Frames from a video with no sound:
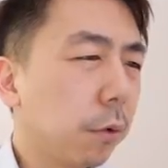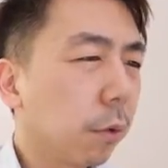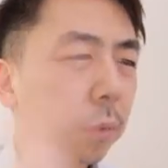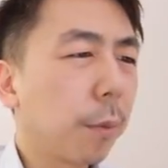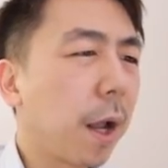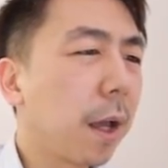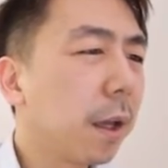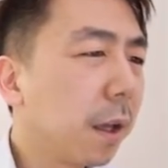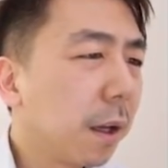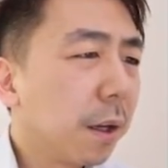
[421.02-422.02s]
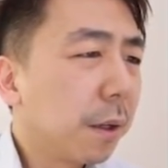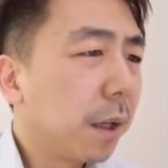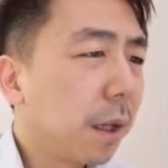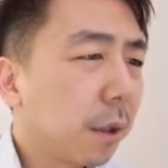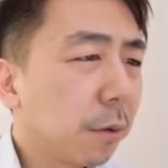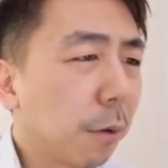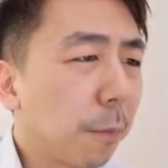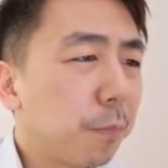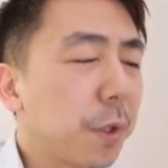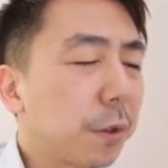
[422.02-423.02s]
読めないえっ、ー、
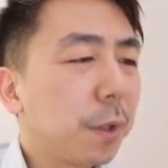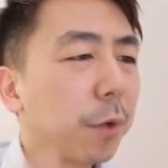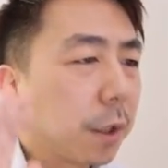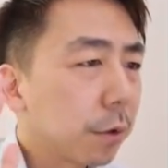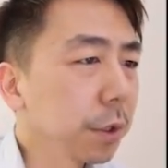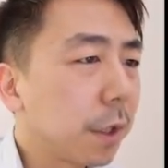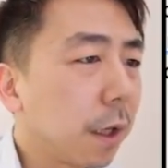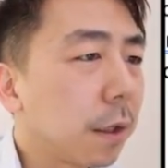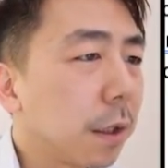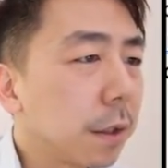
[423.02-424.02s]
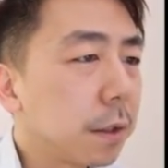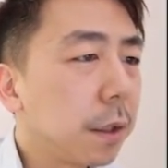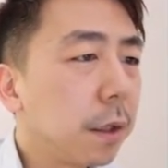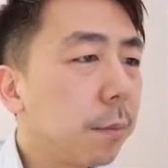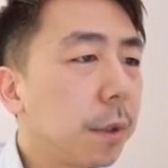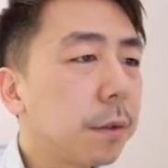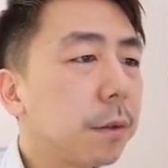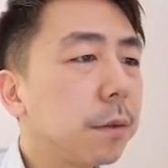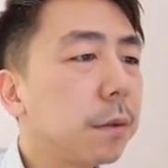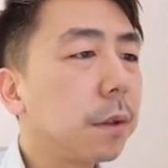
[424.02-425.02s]
とニックネームはいいとして性
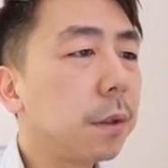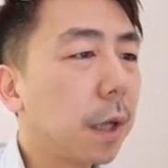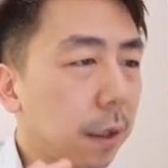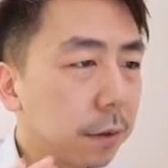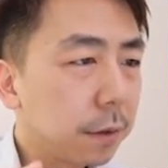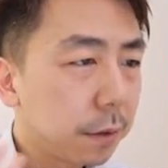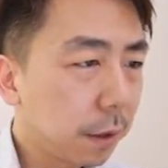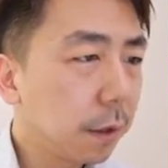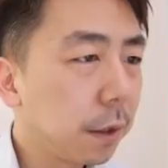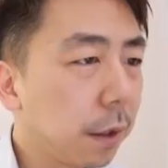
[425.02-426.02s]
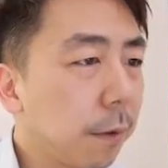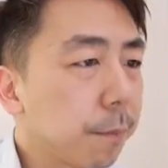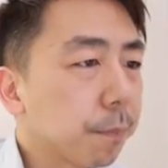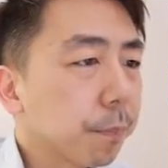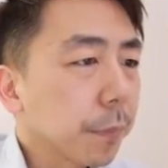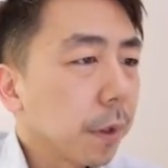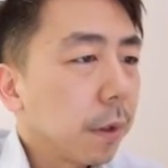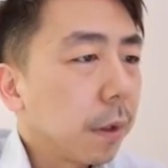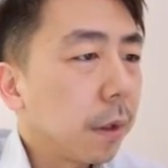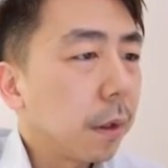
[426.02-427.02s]
別男性で
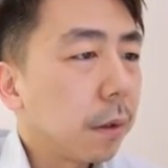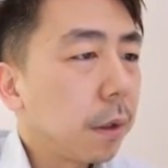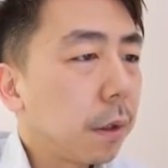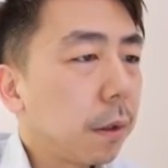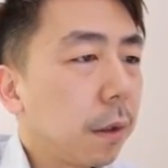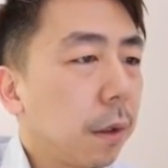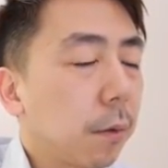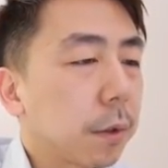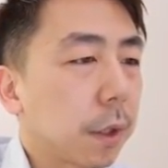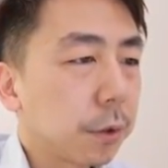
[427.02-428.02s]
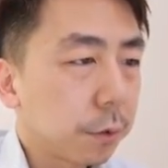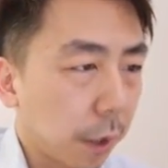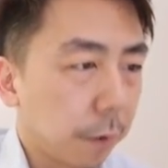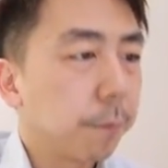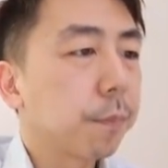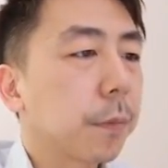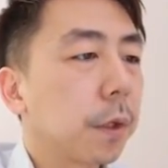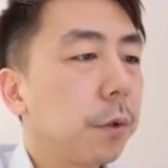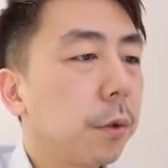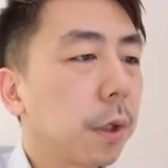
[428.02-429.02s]
えー、年齢は30代
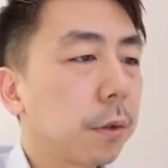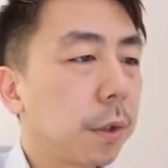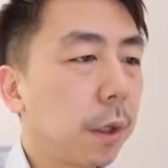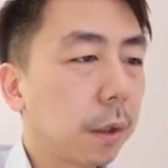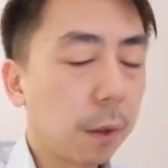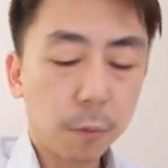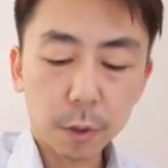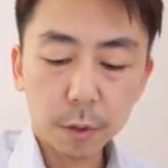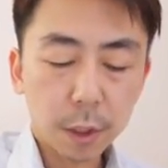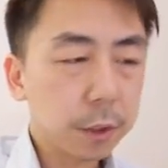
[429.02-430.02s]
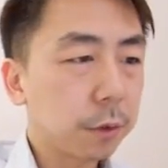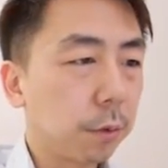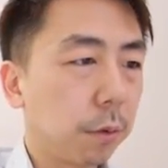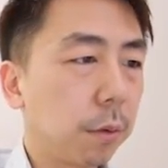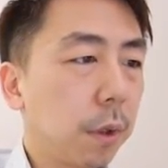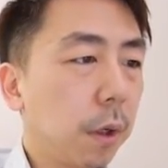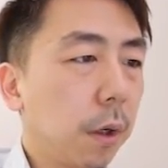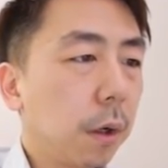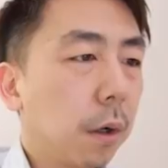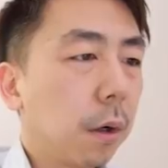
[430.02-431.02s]
留学経験はなしと
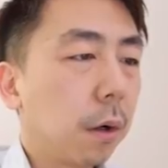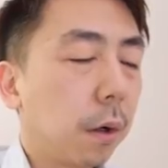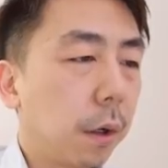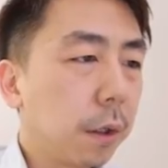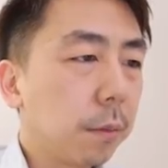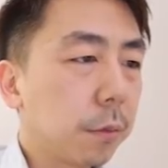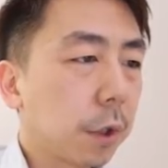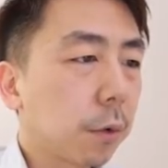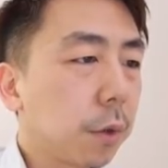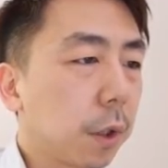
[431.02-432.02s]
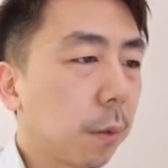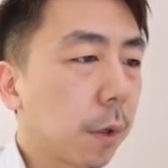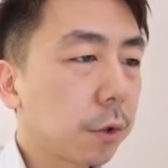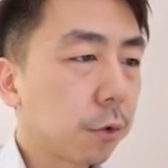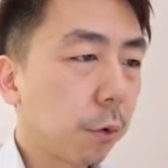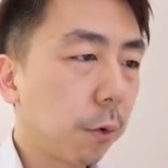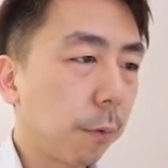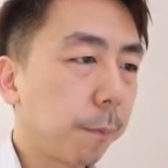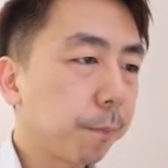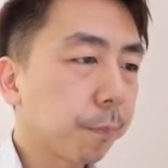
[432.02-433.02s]
はいじゃあ読んでいきましょ